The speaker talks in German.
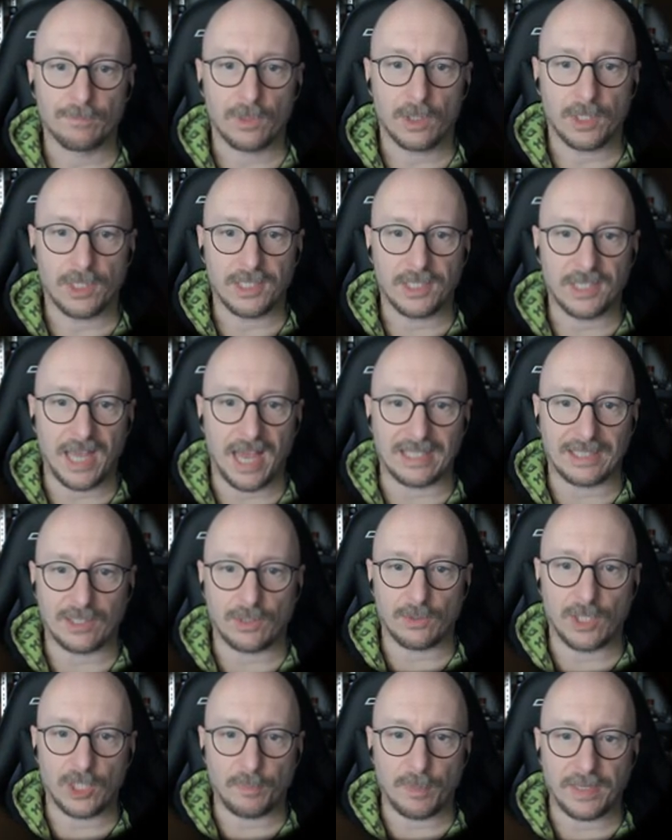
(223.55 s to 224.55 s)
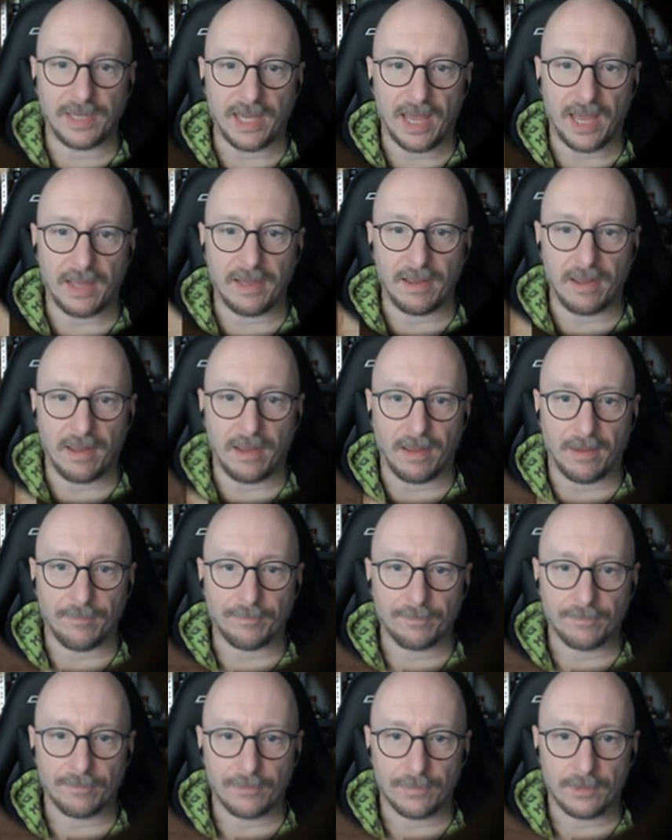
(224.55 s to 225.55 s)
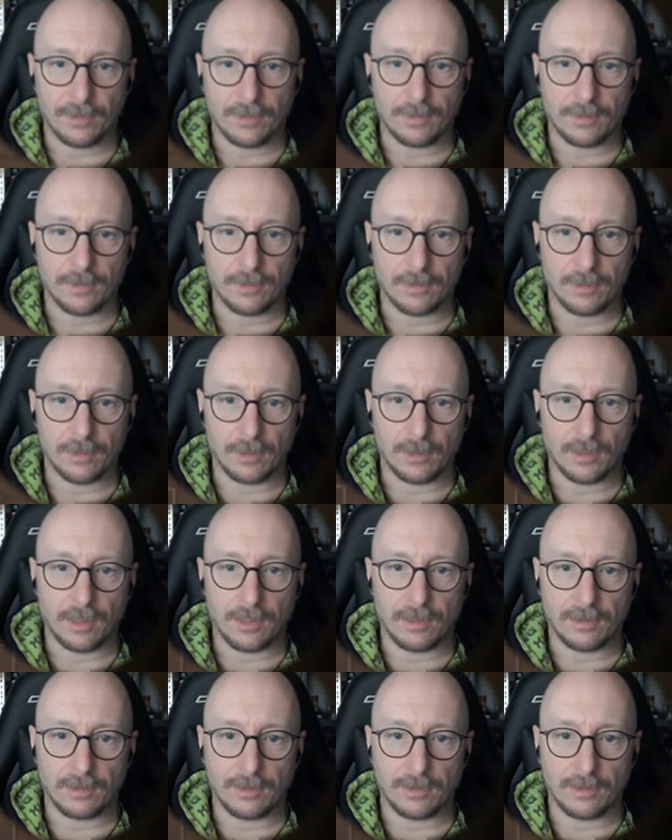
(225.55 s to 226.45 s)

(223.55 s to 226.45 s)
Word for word: Yes, und ich bin der hier. Äh,